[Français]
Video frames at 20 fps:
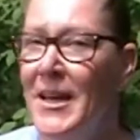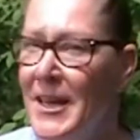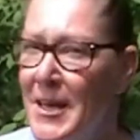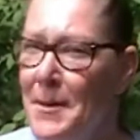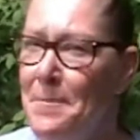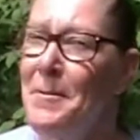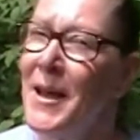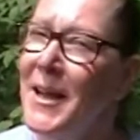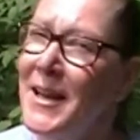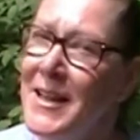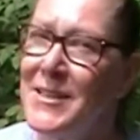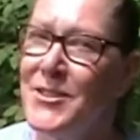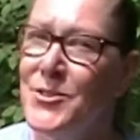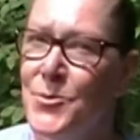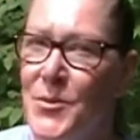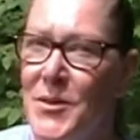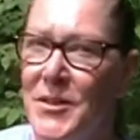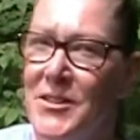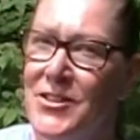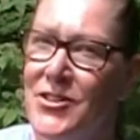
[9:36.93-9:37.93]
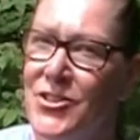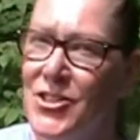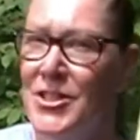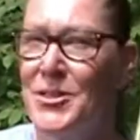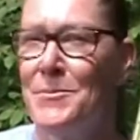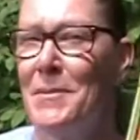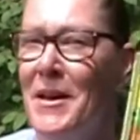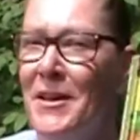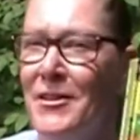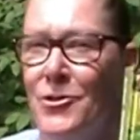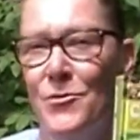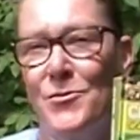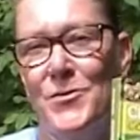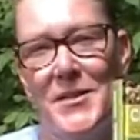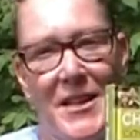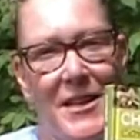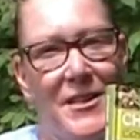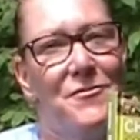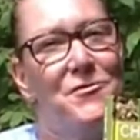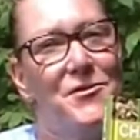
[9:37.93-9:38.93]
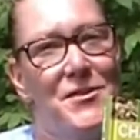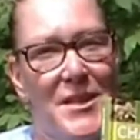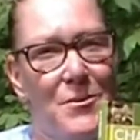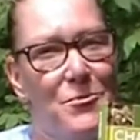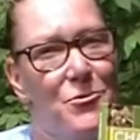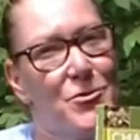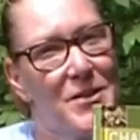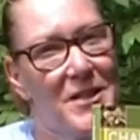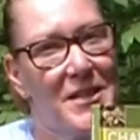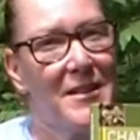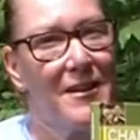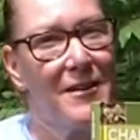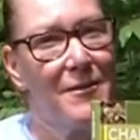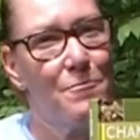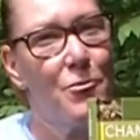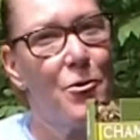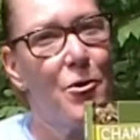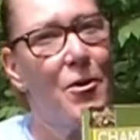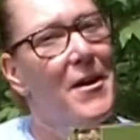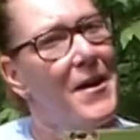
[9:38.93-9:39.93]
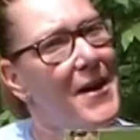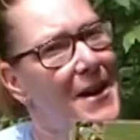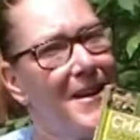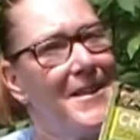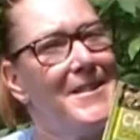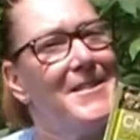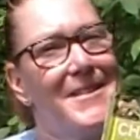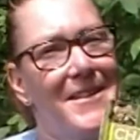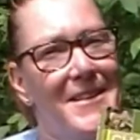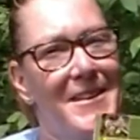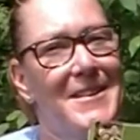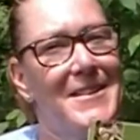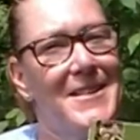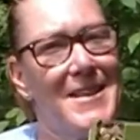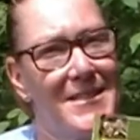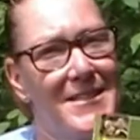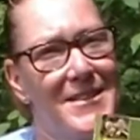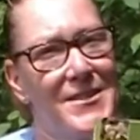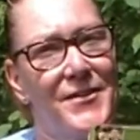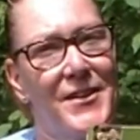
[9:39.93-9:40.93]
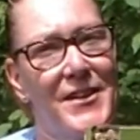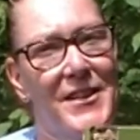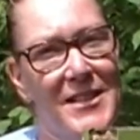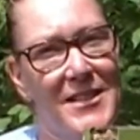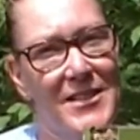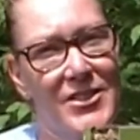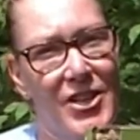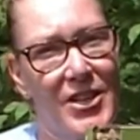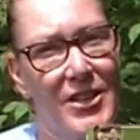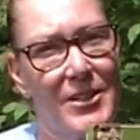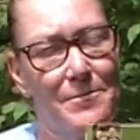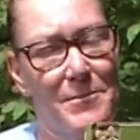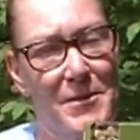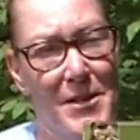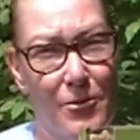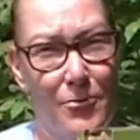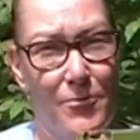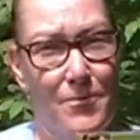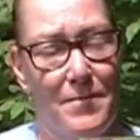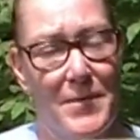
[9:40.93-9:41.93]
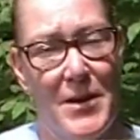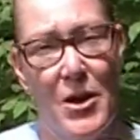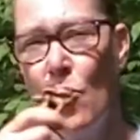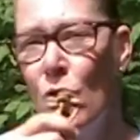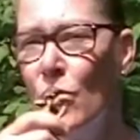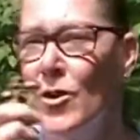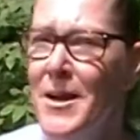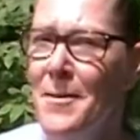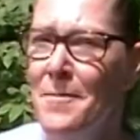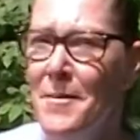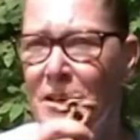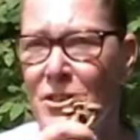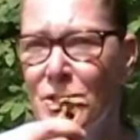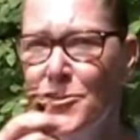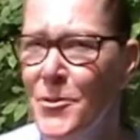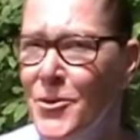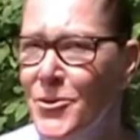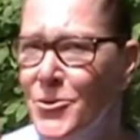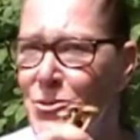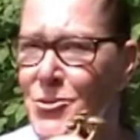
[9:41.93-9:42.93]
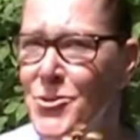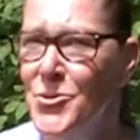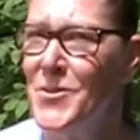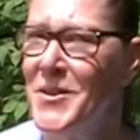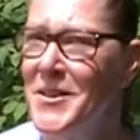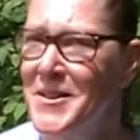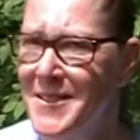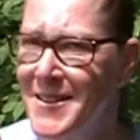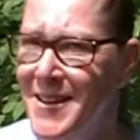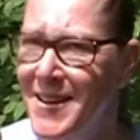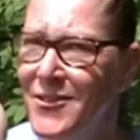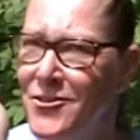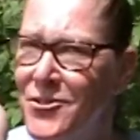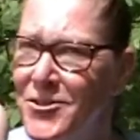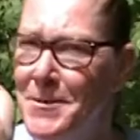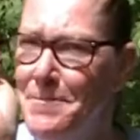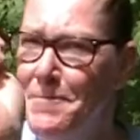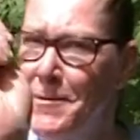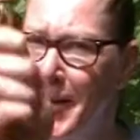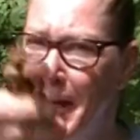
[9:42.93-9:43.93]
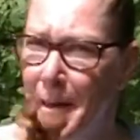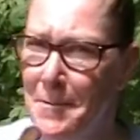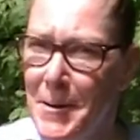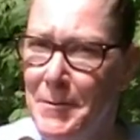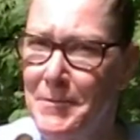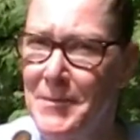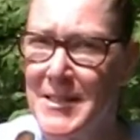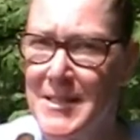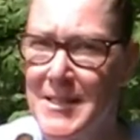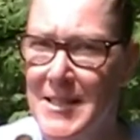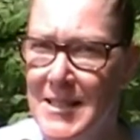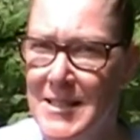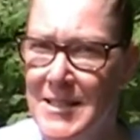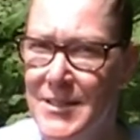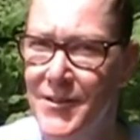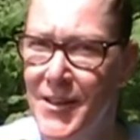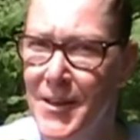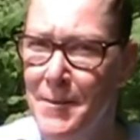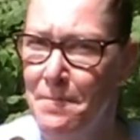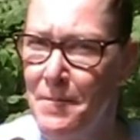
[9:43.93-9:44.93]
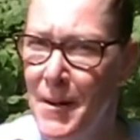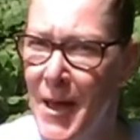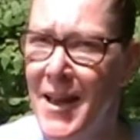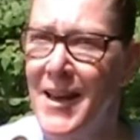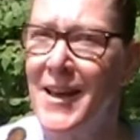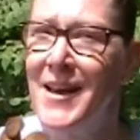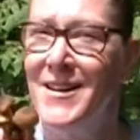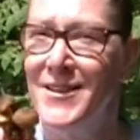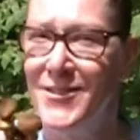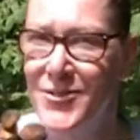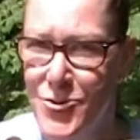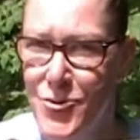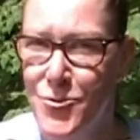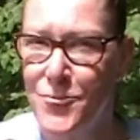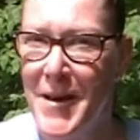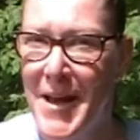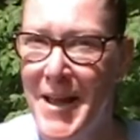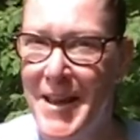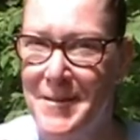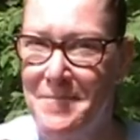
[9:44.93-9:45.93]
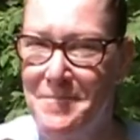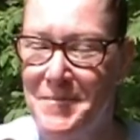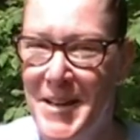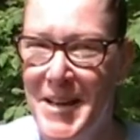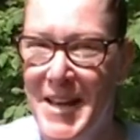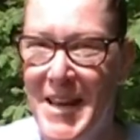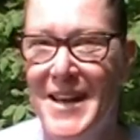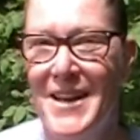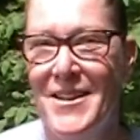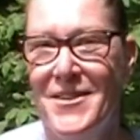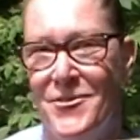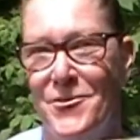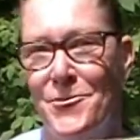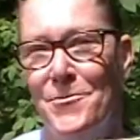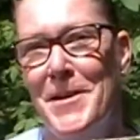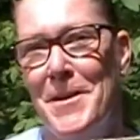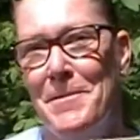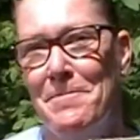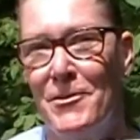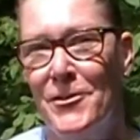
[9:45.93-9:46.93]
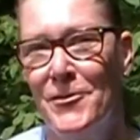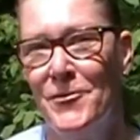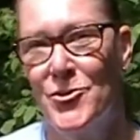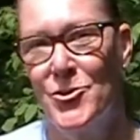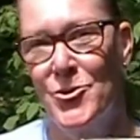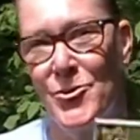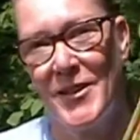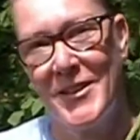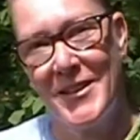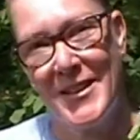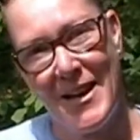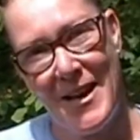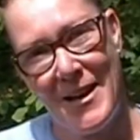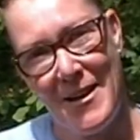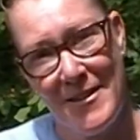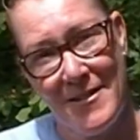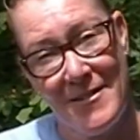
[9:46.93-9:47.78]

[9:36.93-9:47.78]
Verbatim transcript: Et par la suite, j'espère que vous allez vous amuser dans le bois à essayer d'identifier les champignons. Mais on ne les mange pas tout de suite tant qu'on n'est pas capable de les identifier par nous-mêmes. N'oubliez pas de vous joindre à la